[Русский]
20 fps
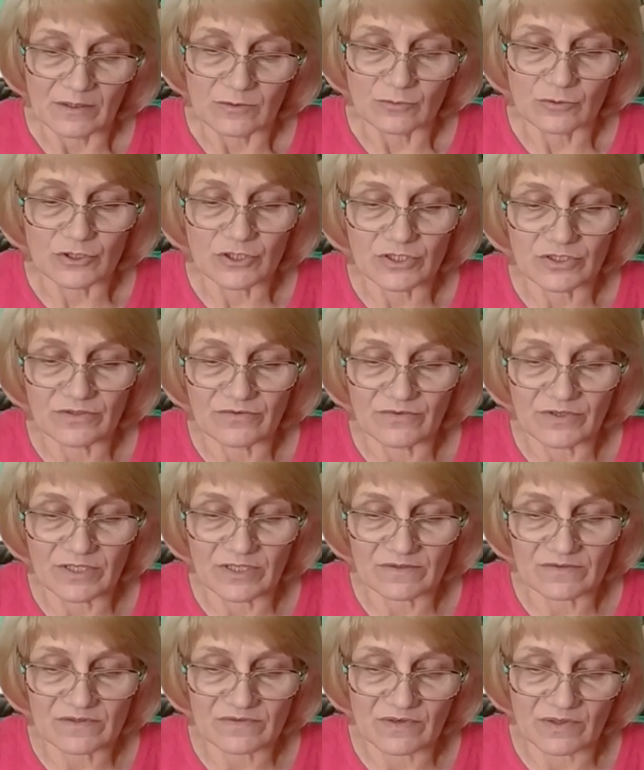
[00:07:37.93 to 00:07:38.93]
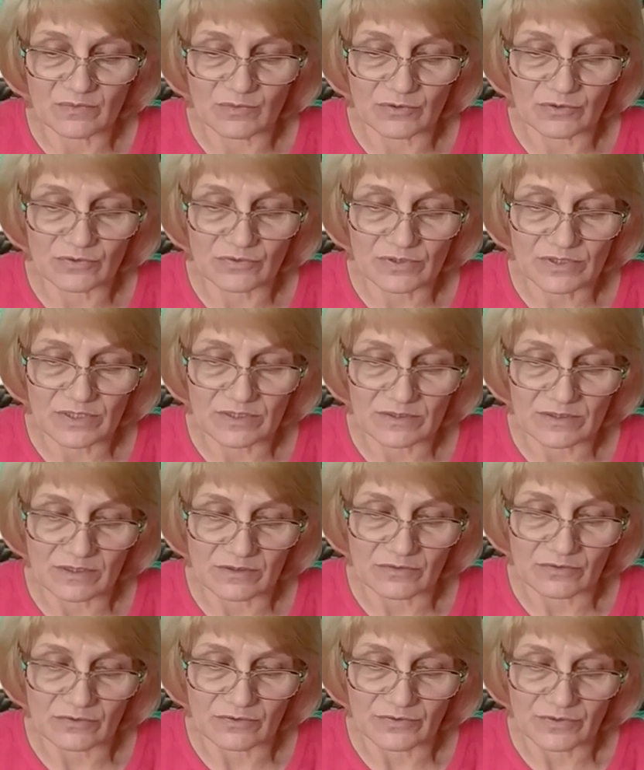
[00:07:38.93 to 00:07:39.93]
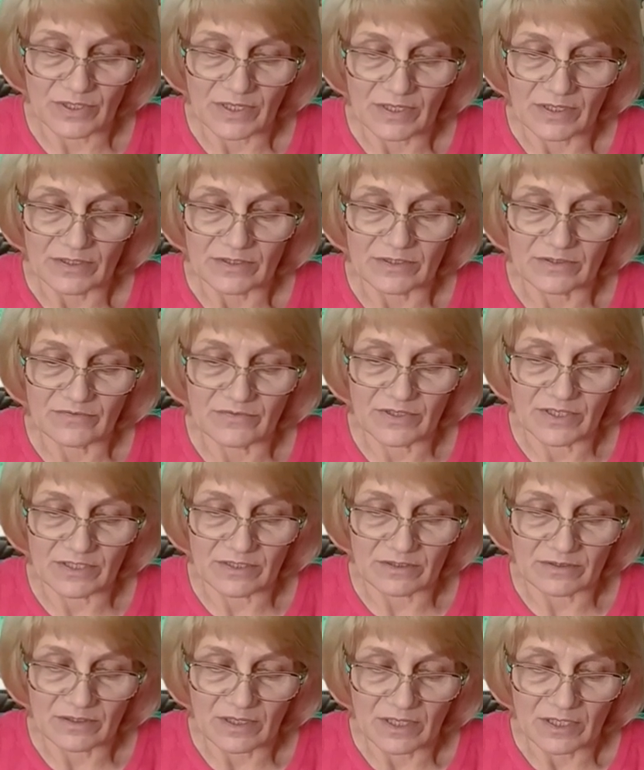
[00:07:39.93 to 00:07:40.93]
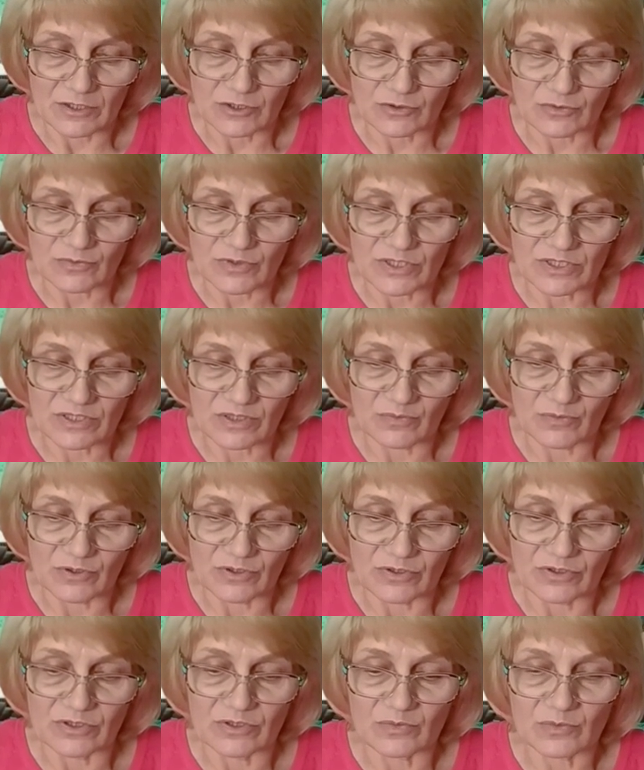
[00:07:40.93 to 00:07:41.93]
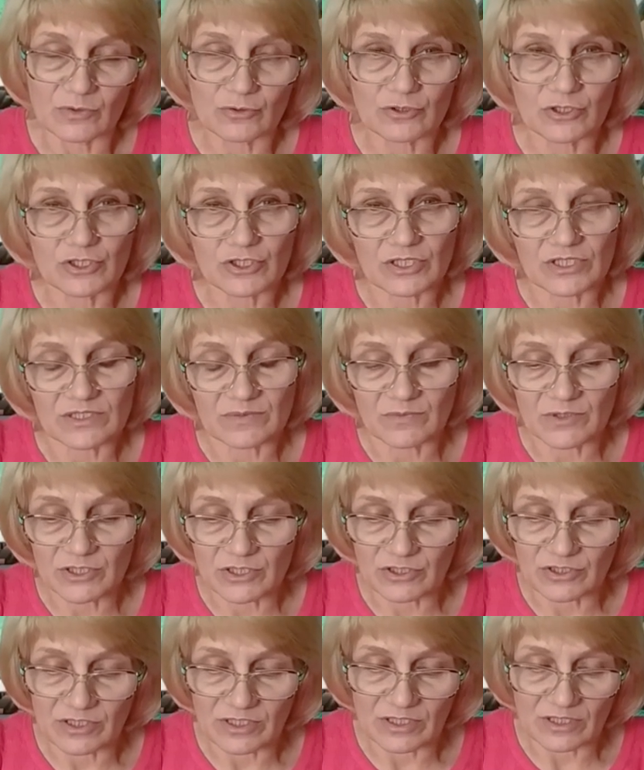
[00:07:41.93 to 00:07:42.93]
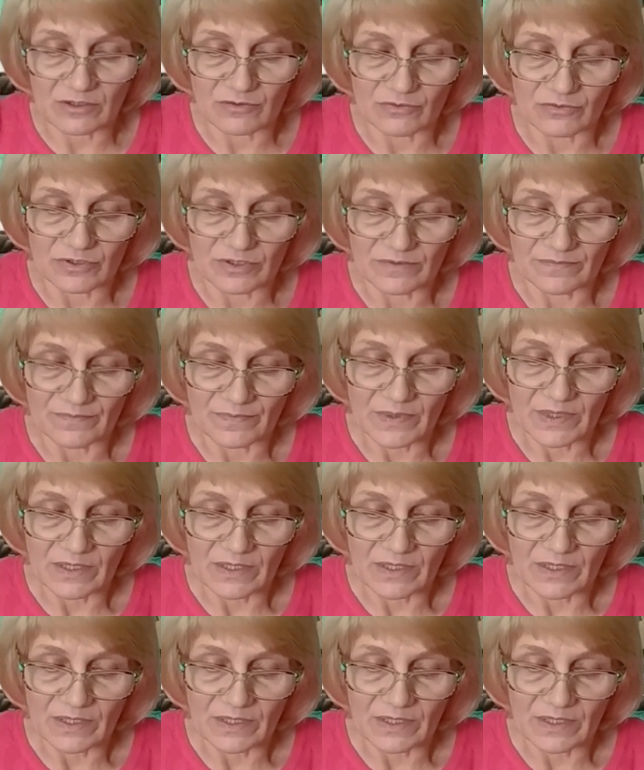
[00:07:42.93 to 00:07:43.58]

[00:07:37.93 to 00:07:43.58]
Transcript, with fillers: «Уже не верит в свободу», — сказал он. «Не верит, что мы с тобой немножечко смешные люди».